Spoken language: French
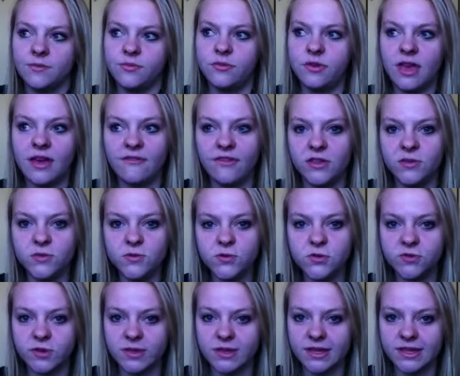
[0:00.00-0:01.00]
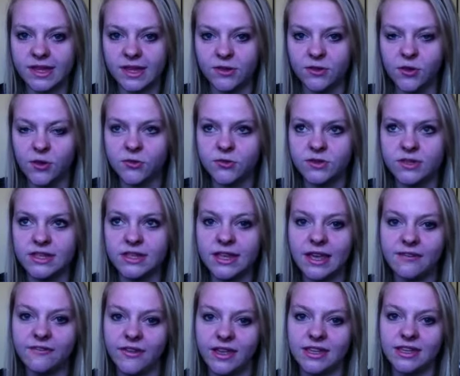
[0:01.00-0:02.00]
Puis à Fano du 74
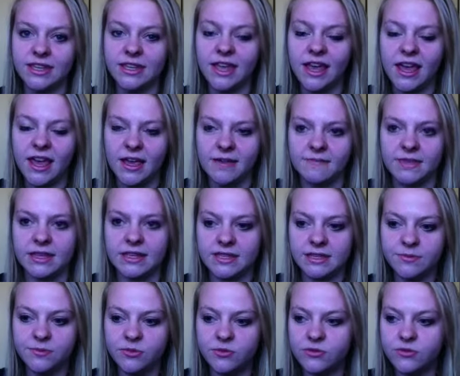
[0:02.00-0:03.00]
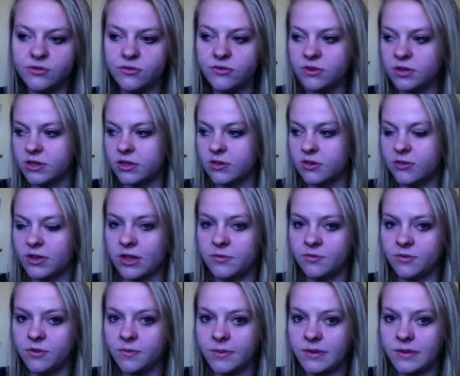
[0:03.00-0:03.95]
aussi, à Fanny, merci beaucoup de ton appui.